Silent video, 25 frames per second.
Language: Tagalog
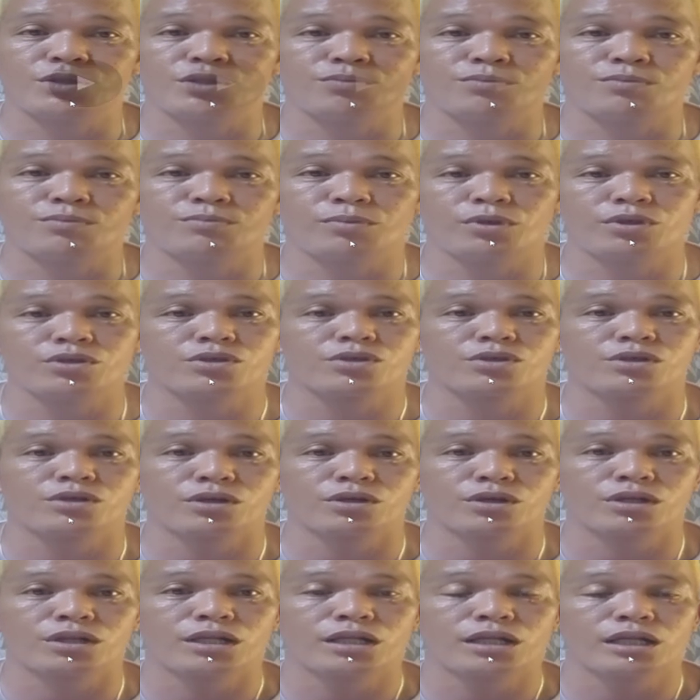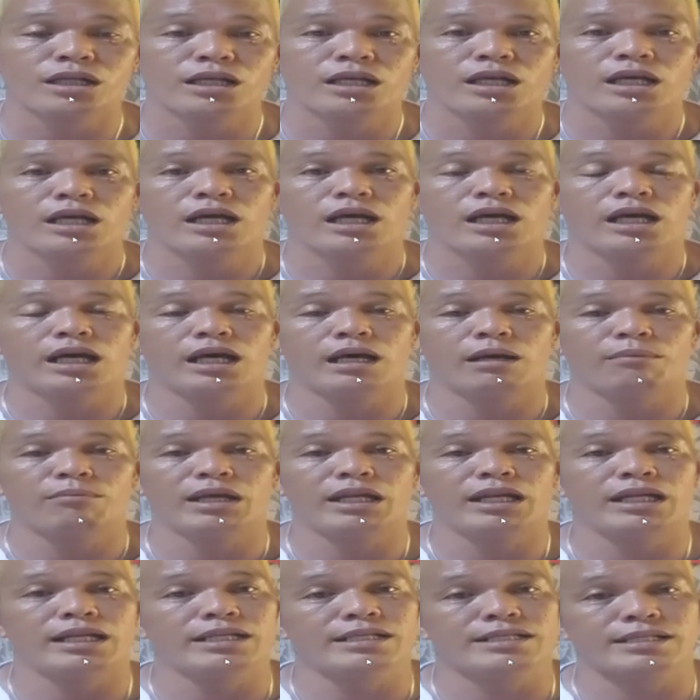so uh,
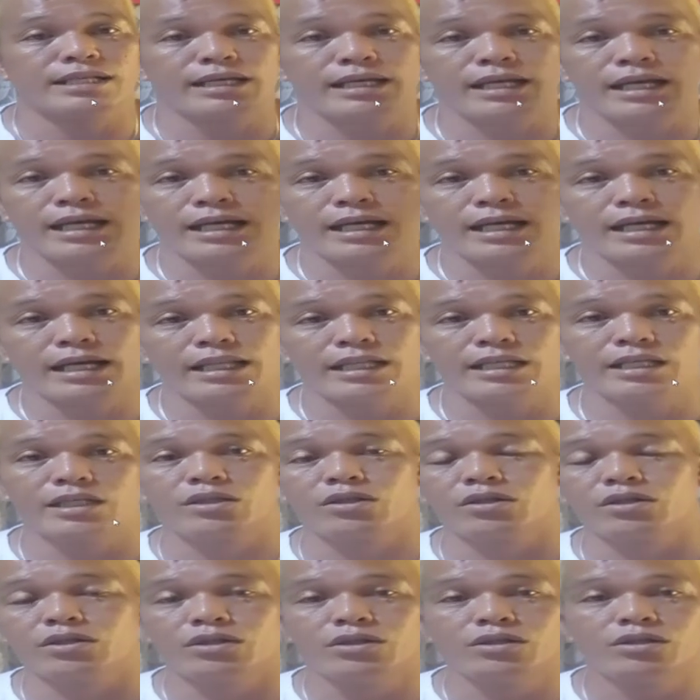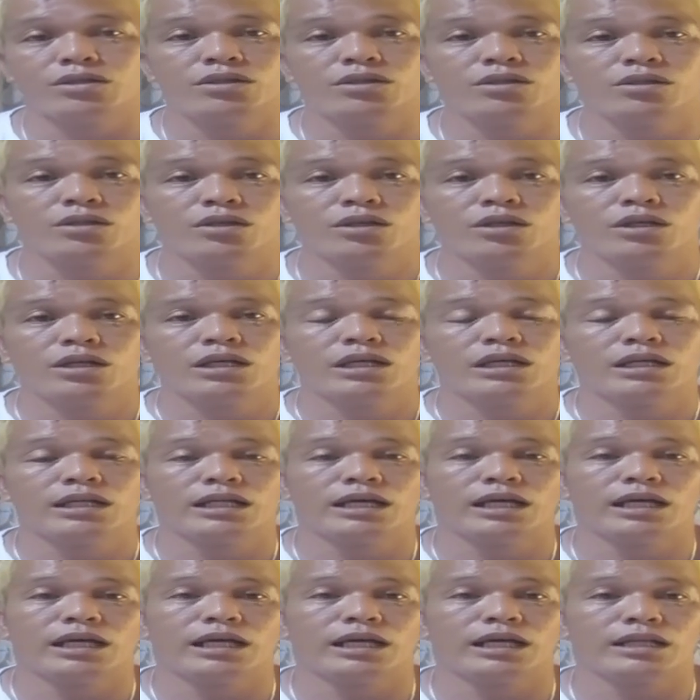malinis ang hangarin ko
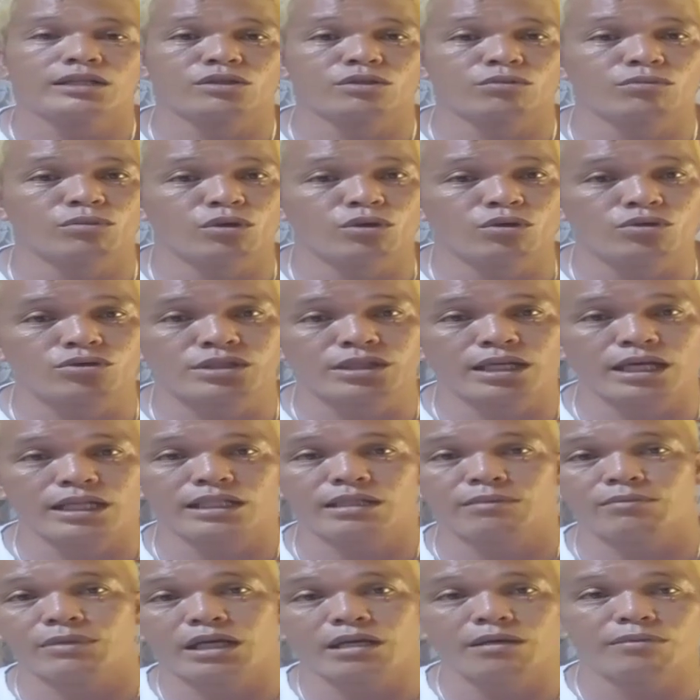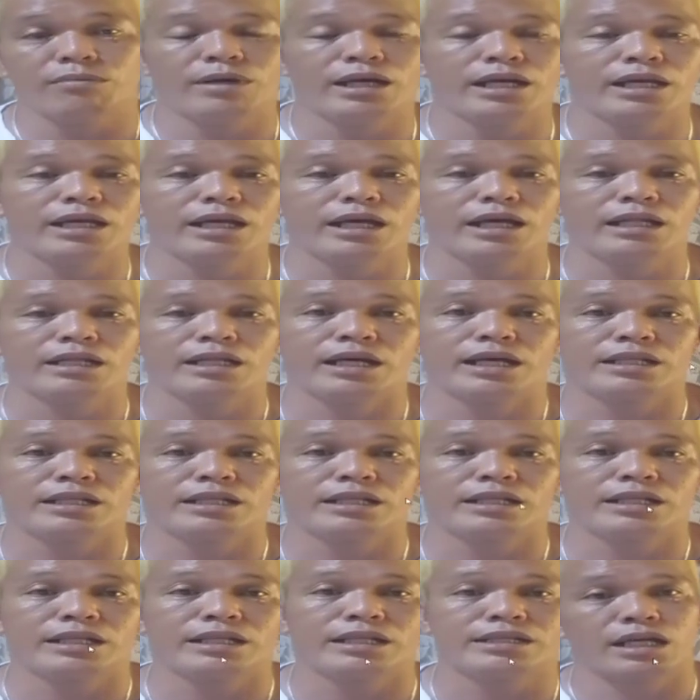na tumulong sa ating mga bayan at saka
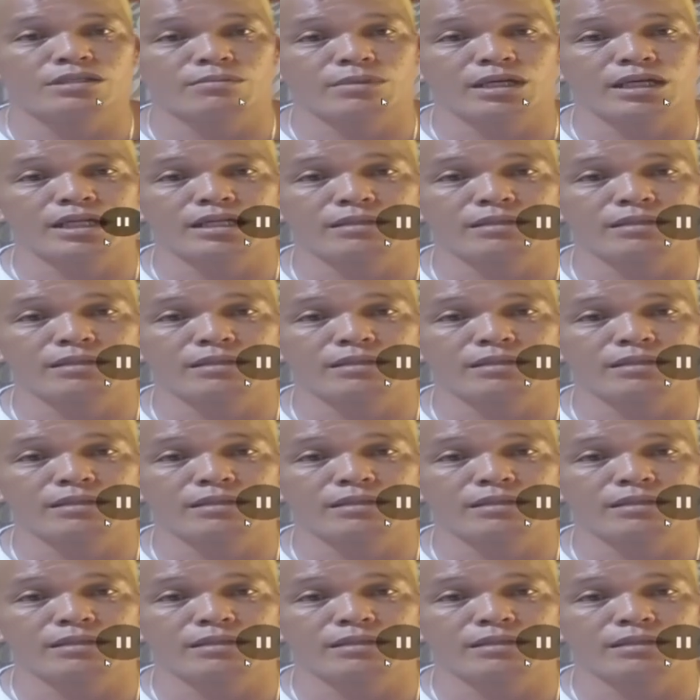yung sa mga nag- At saka